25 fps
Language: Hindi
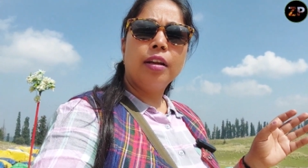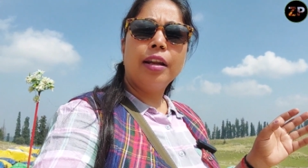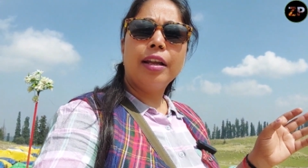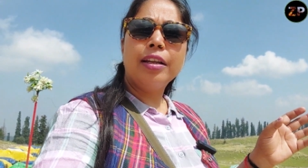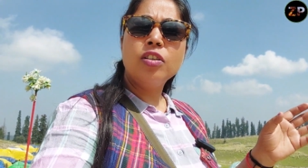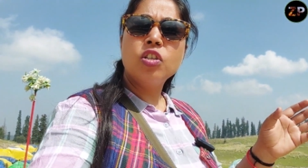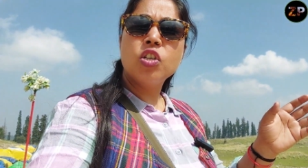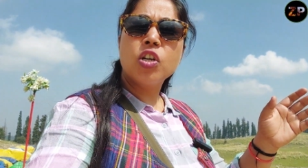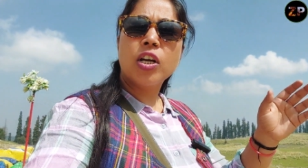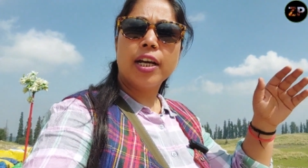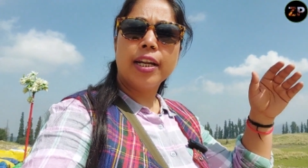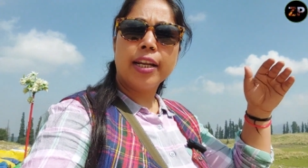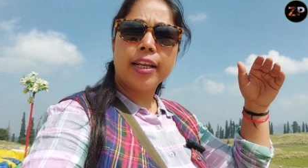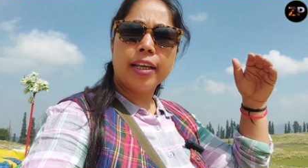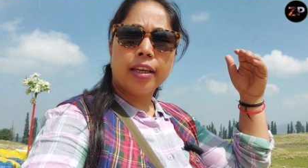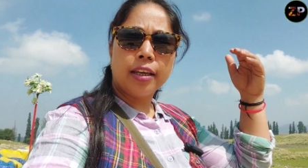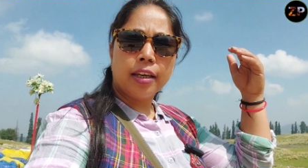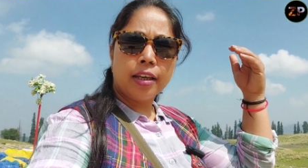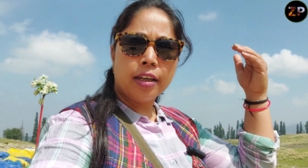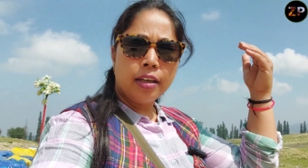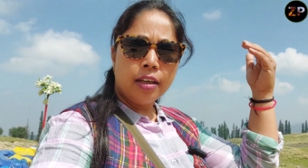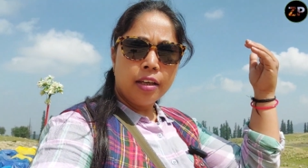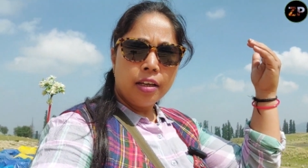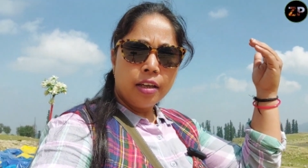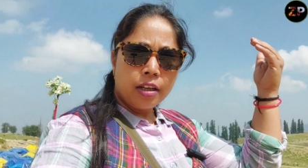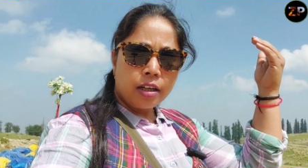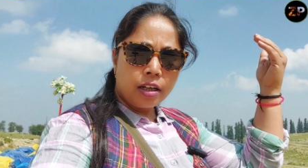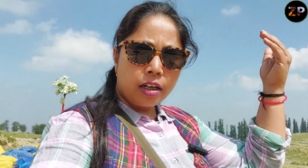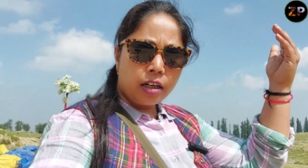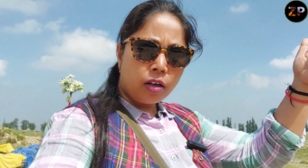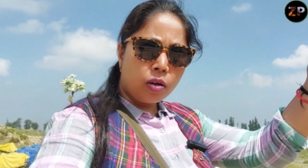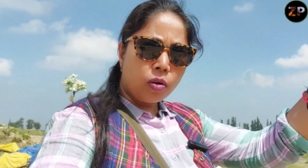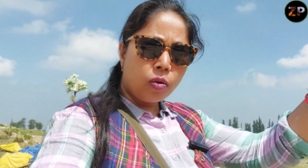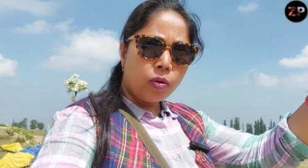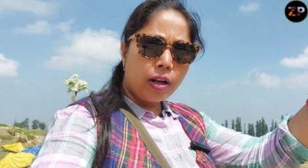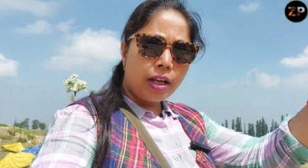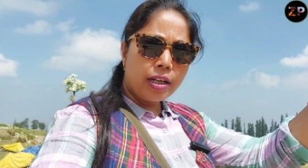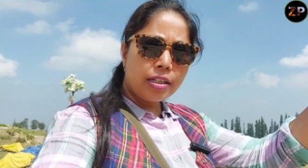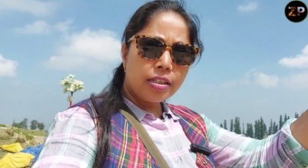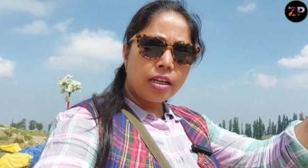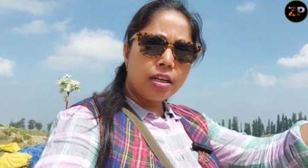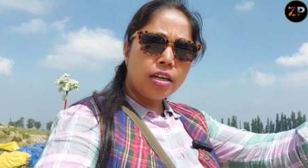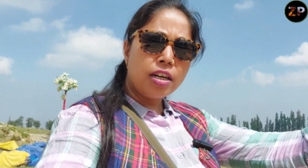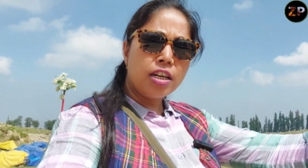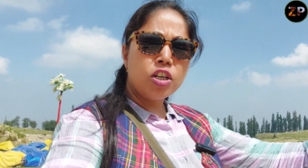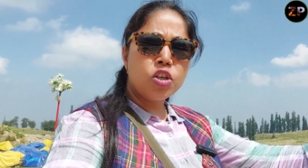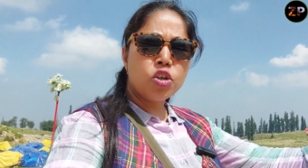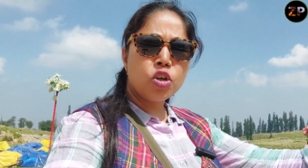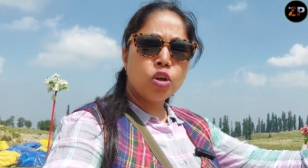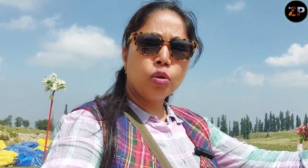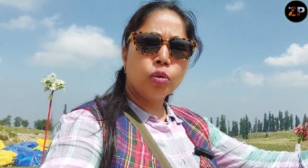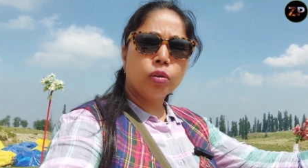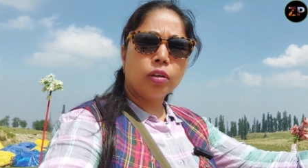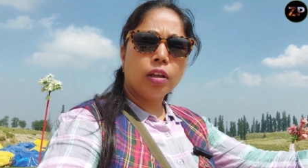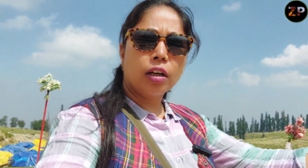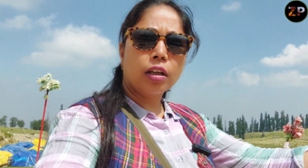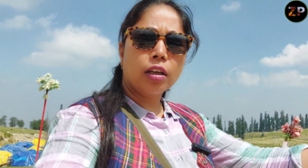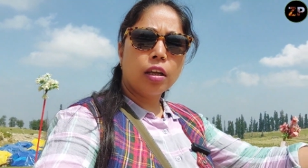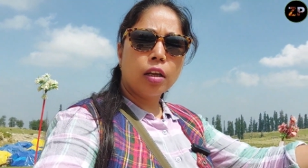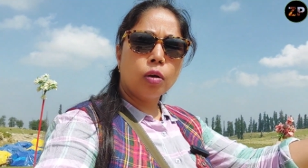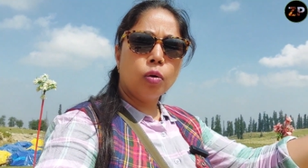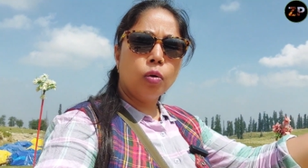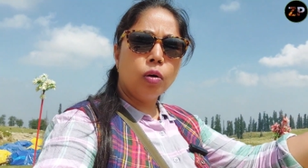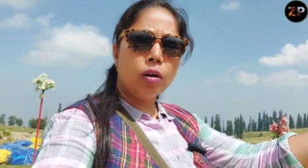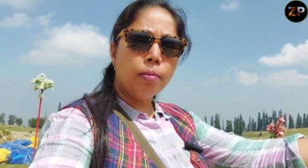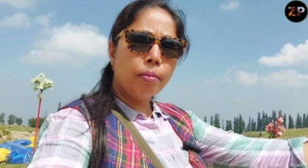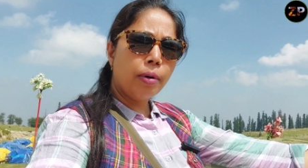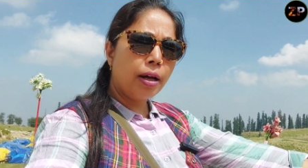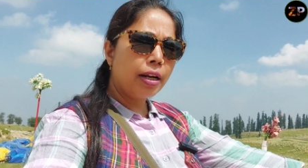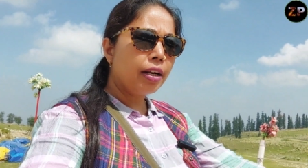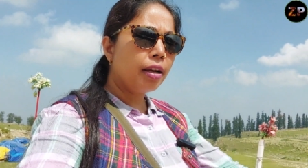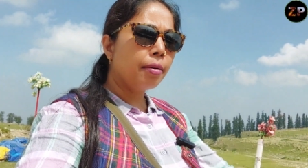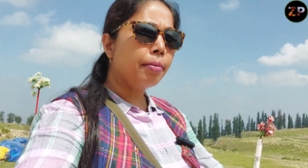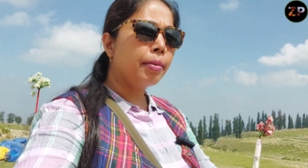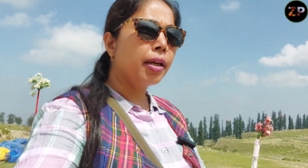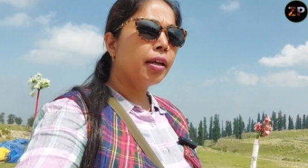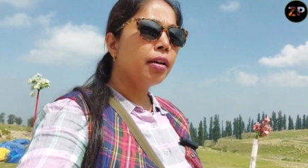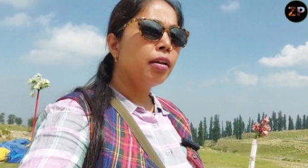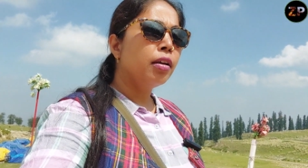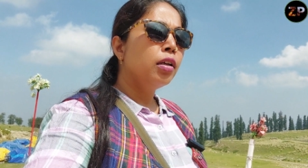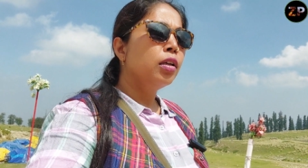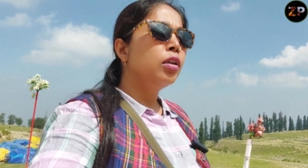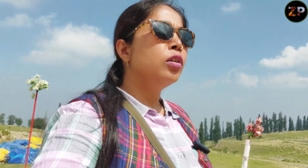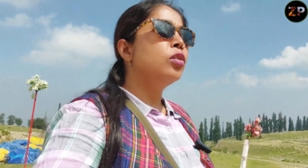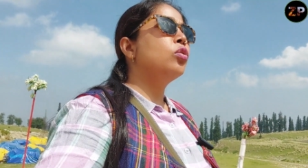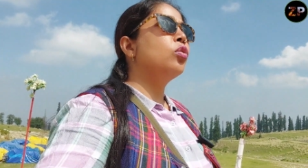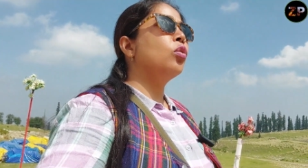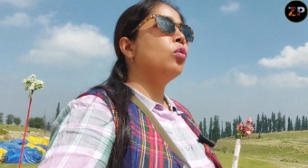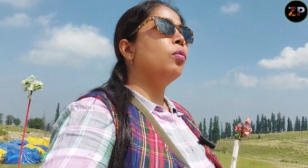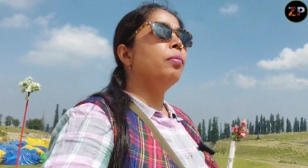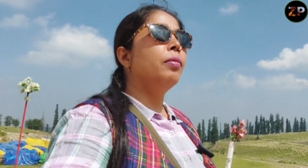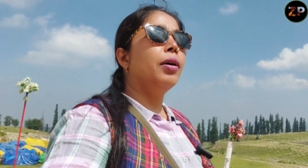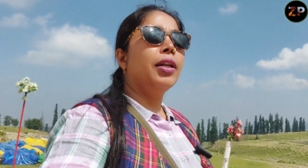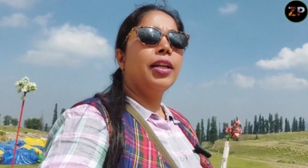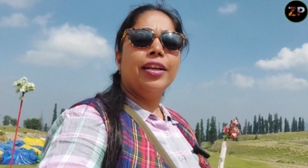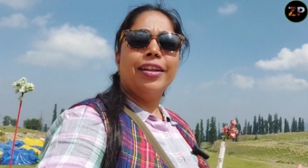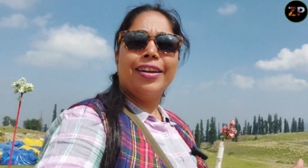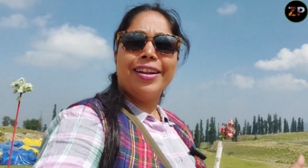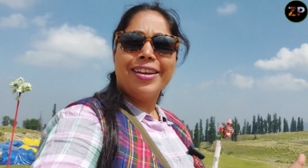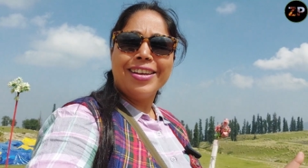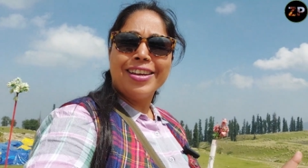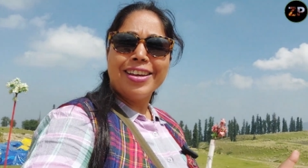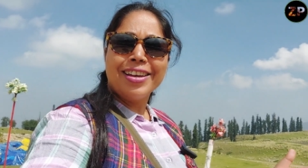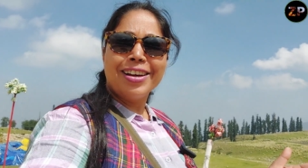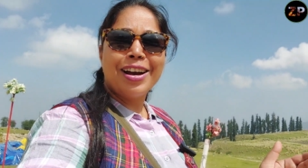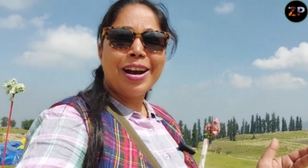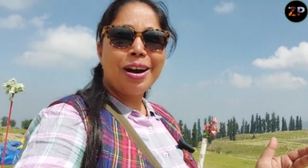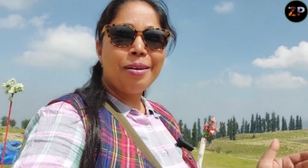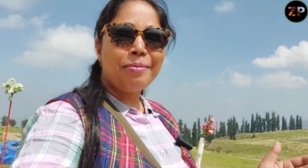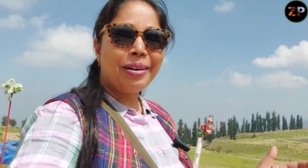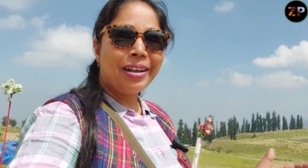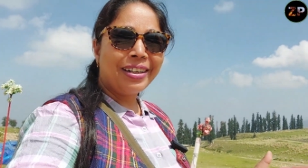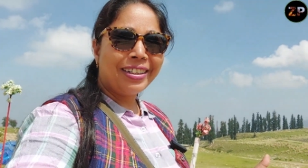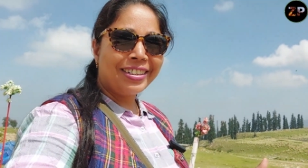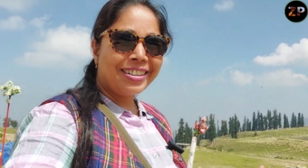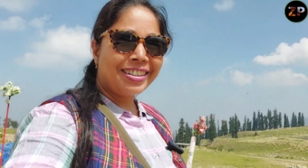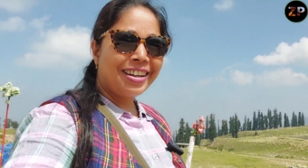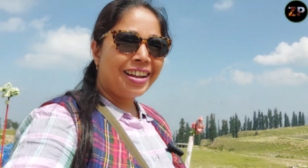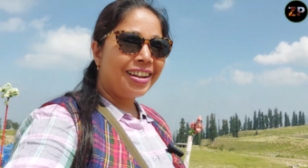लंच करेंगे गंडोला से नीचे उतर के गुलमर्ग में सो बने रहिए हमारे